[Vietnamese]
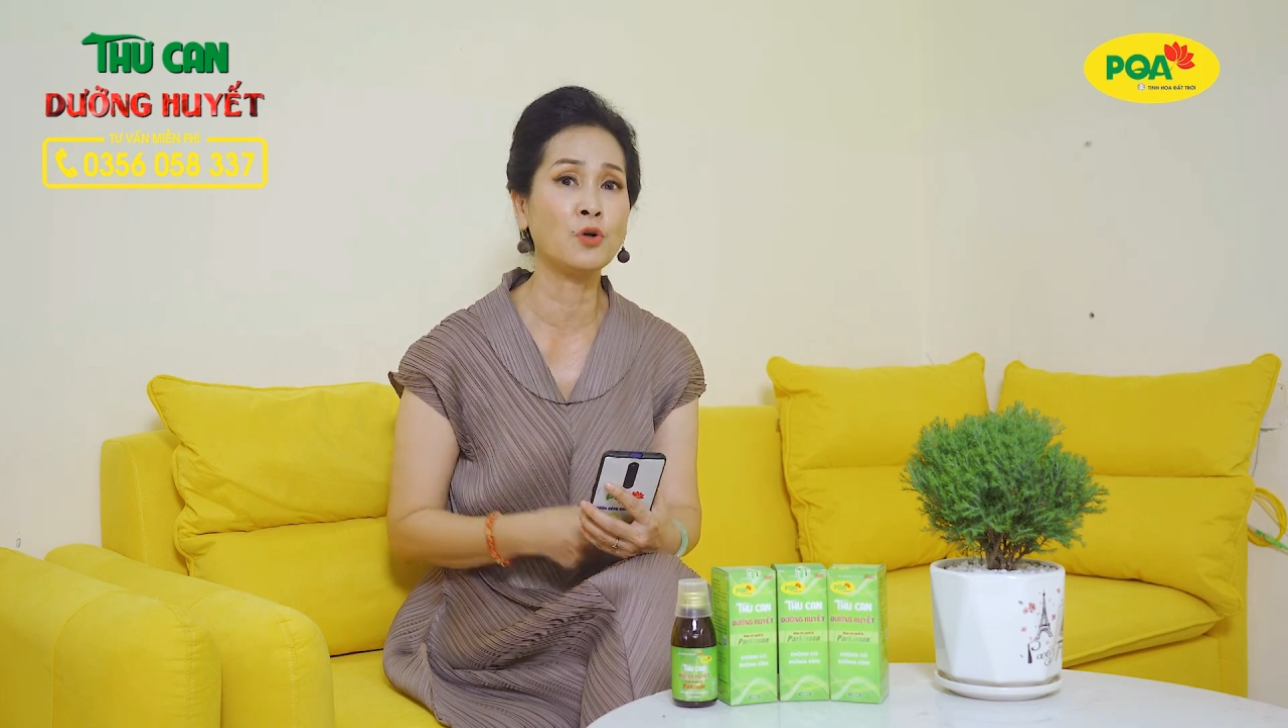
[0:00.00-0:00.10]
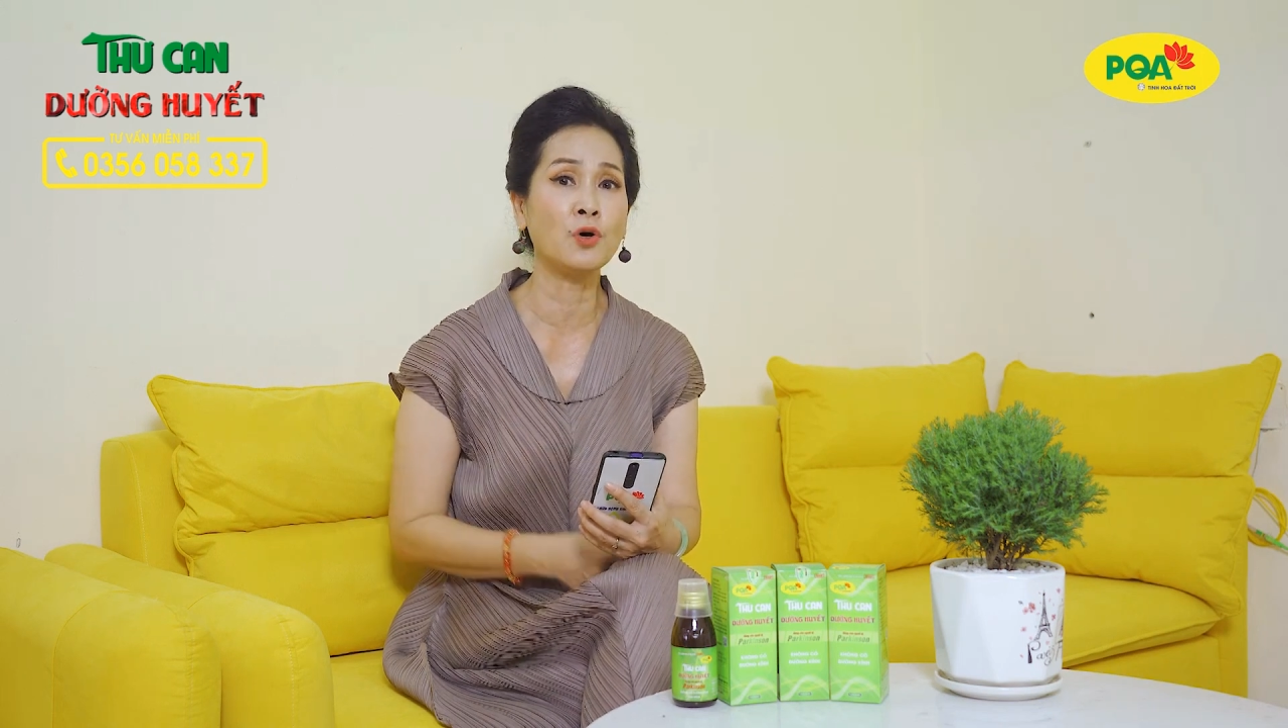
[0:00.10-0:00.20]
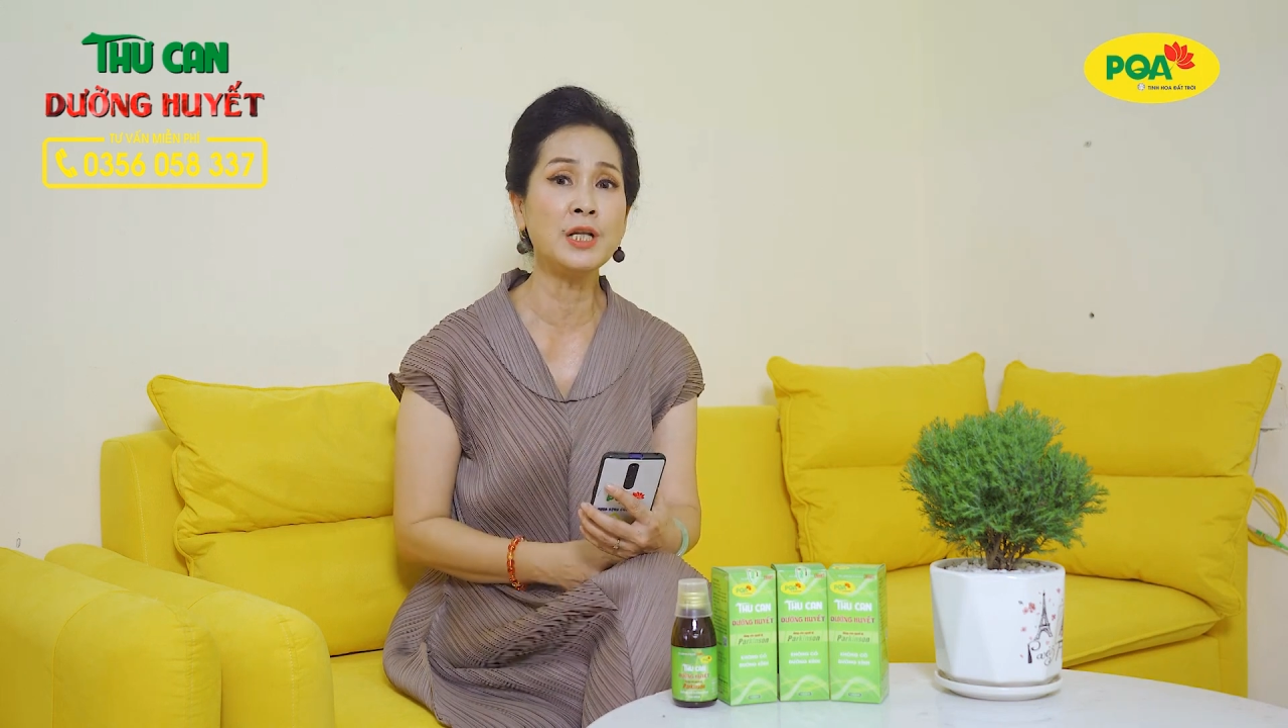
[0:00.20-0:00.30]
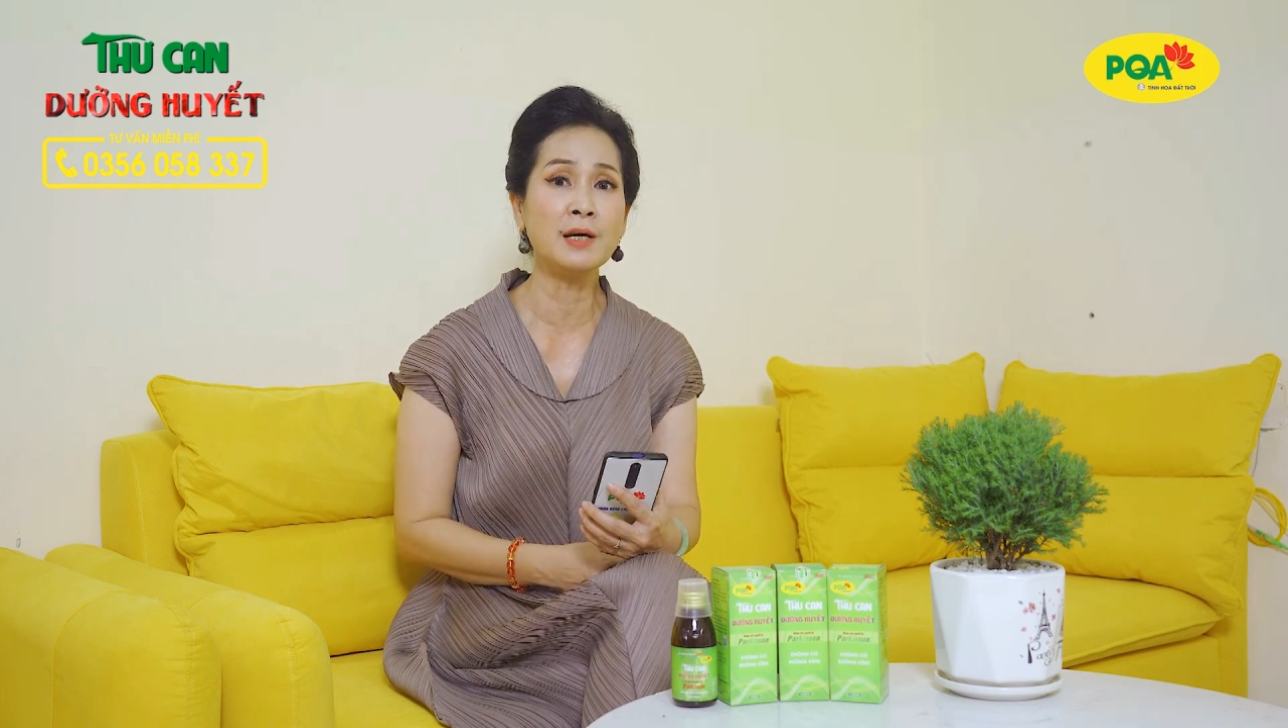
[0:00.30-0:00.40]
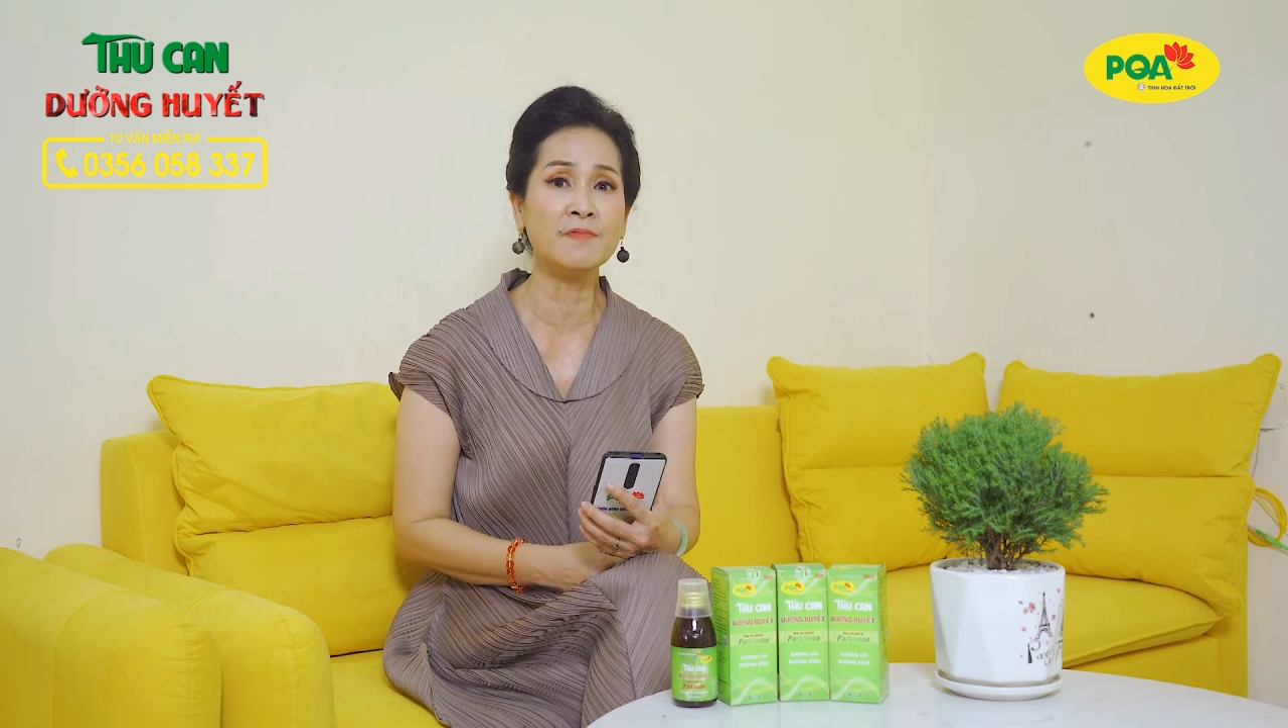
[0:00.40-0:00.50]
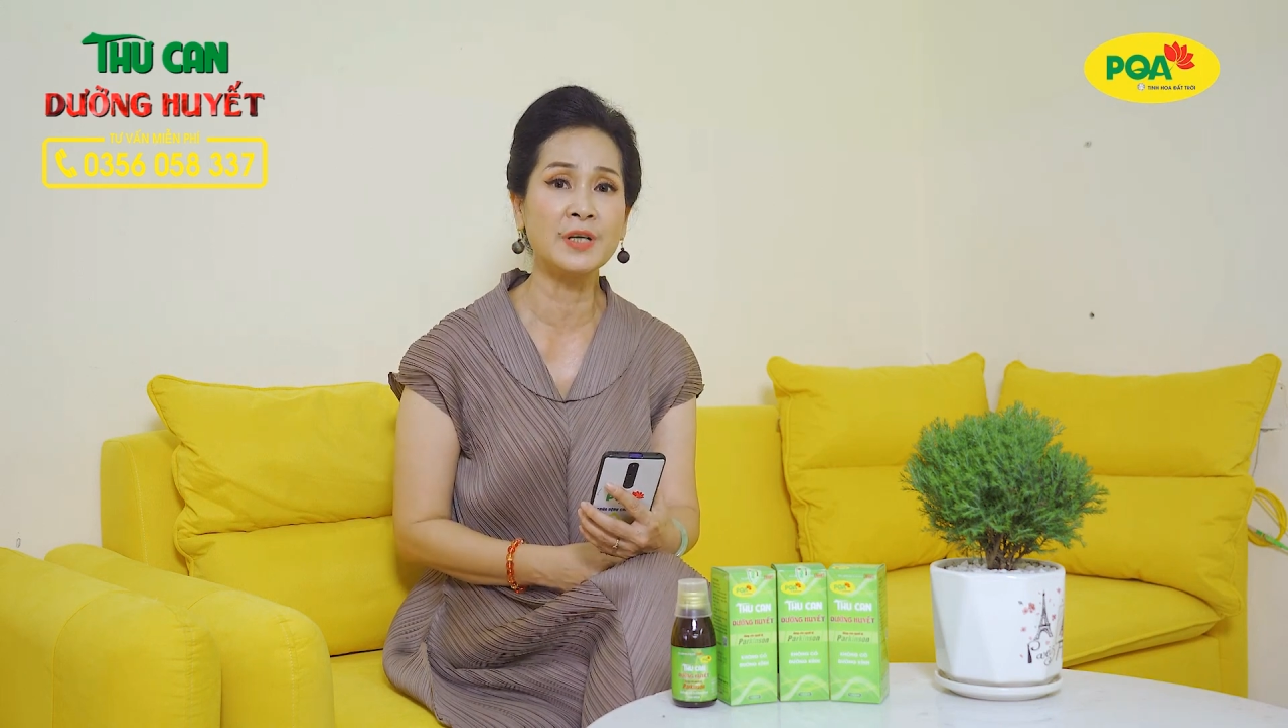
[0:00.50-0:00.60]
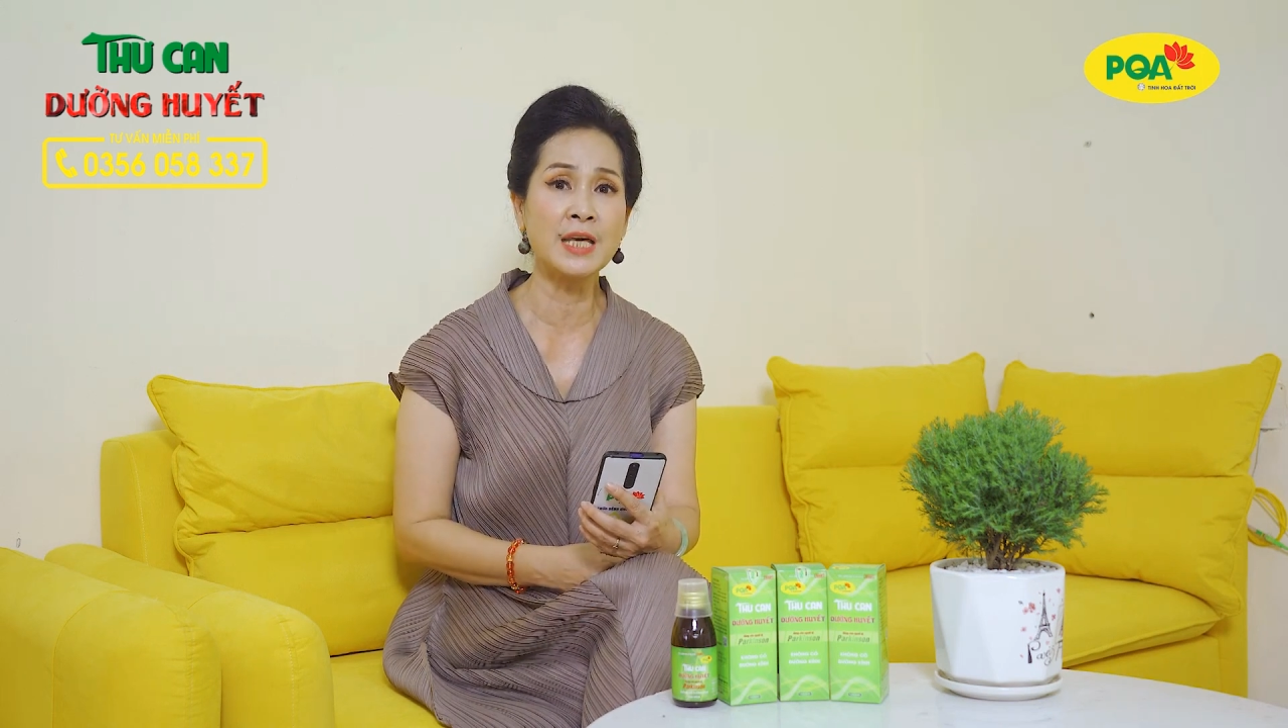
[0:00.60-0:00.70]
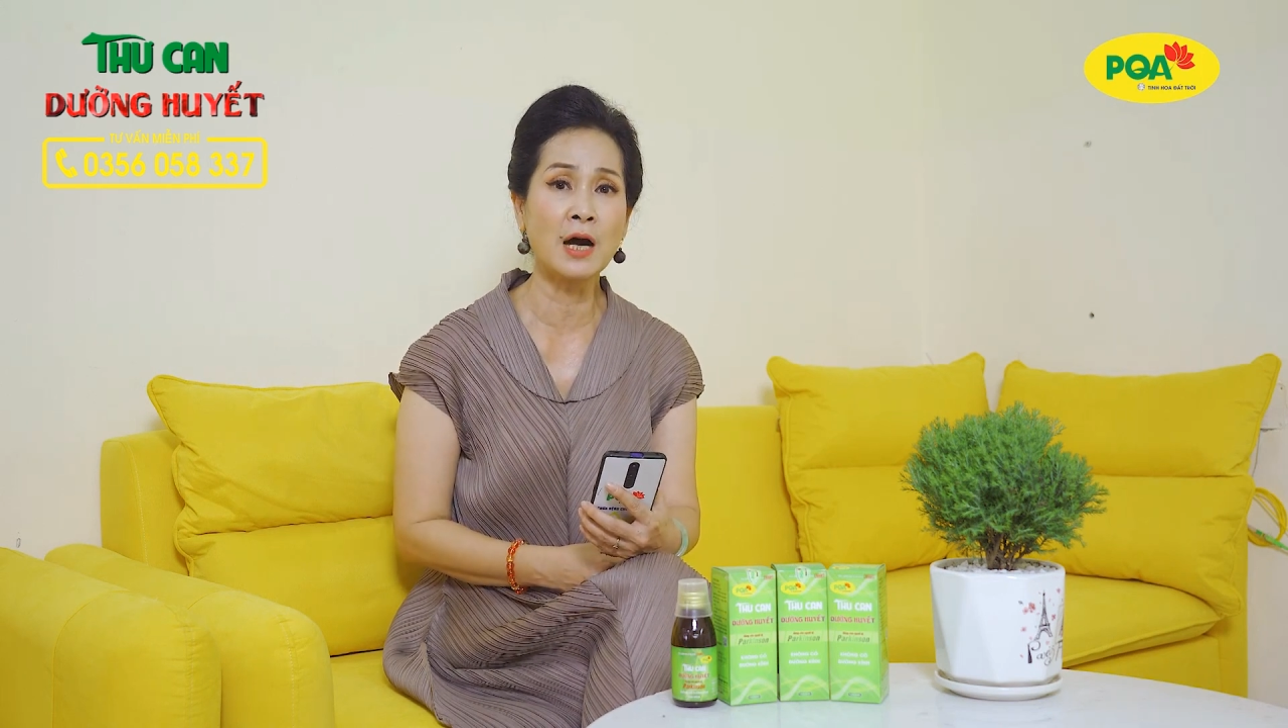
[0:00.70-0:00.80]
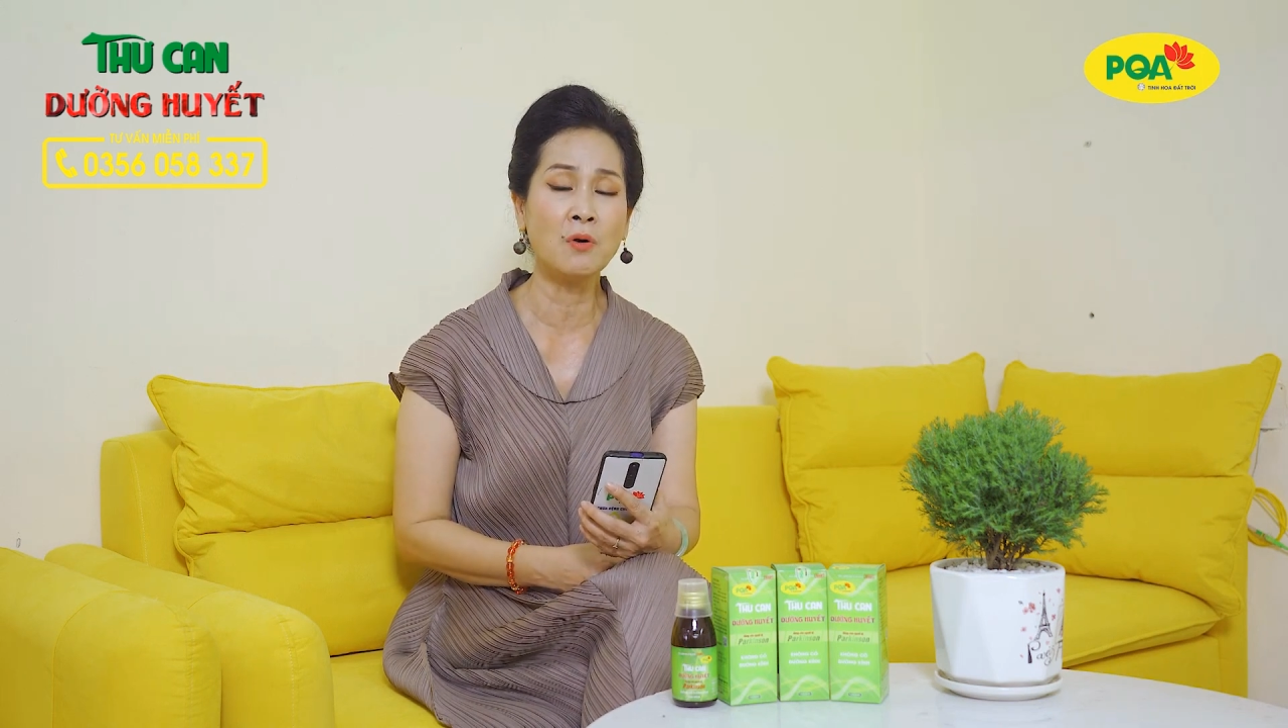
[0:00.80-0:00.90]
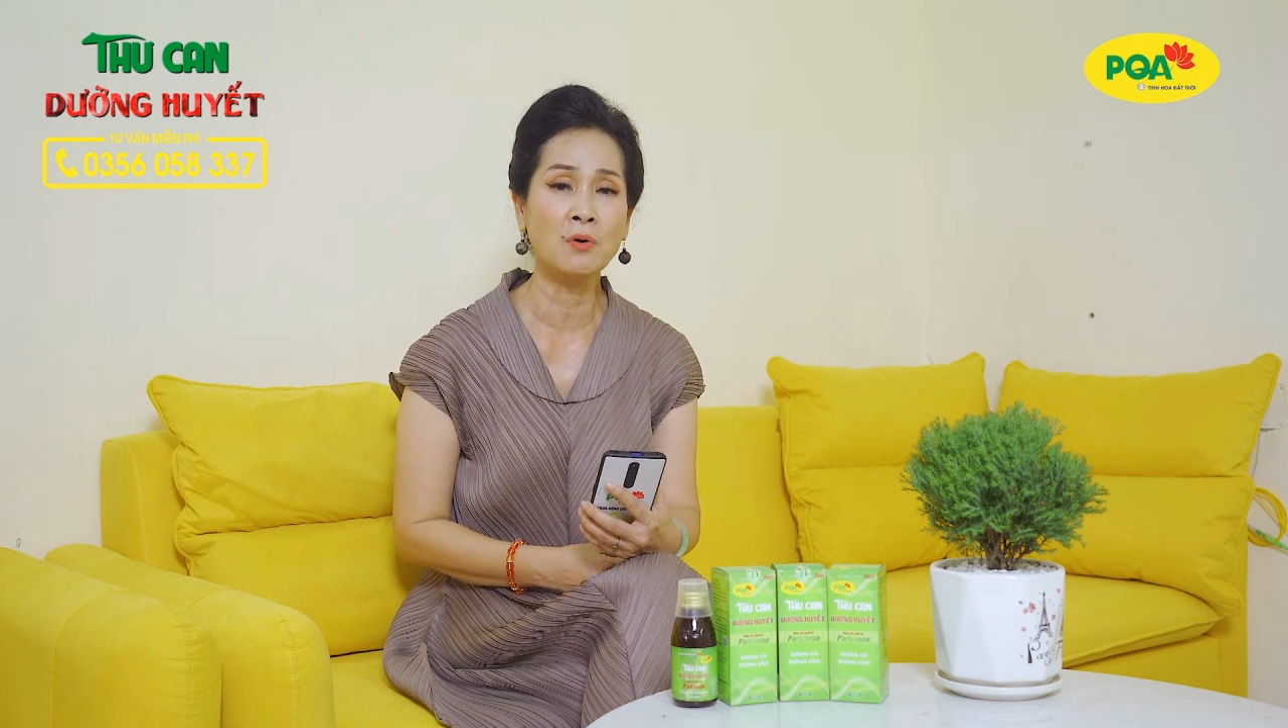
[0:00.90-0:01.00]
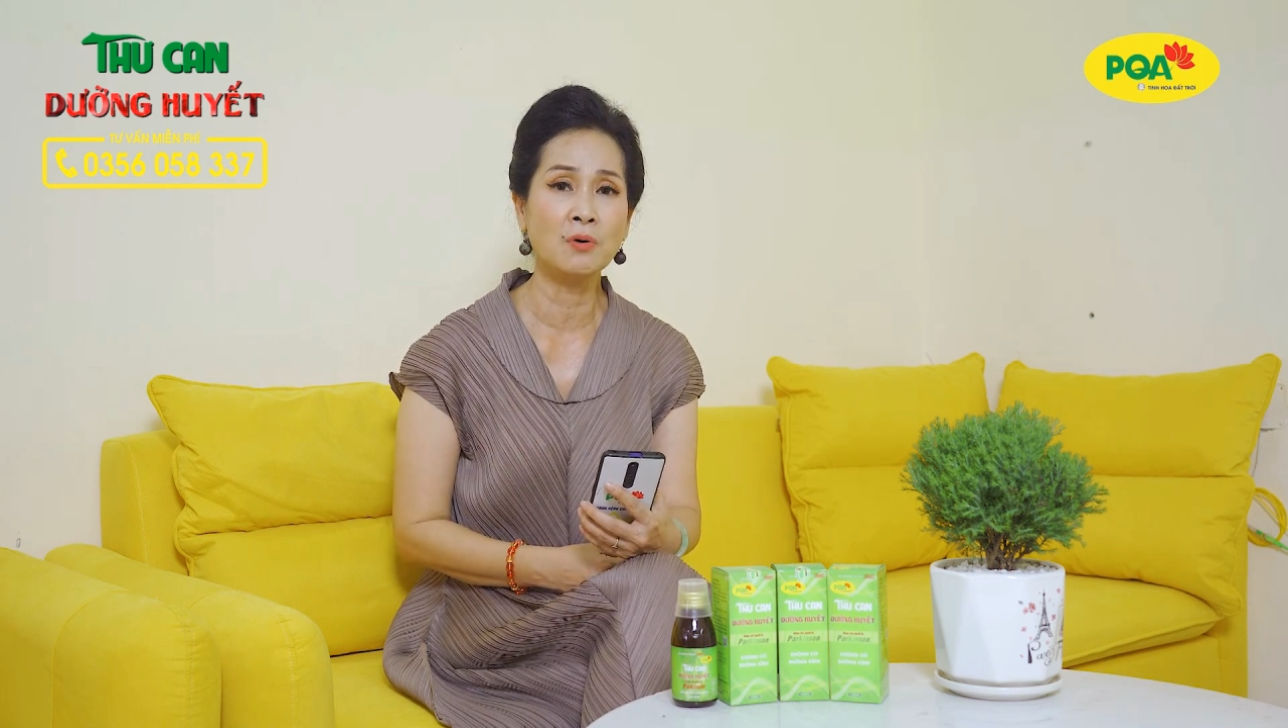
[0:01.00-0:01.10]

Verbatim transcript: nỗi niềm với nhau,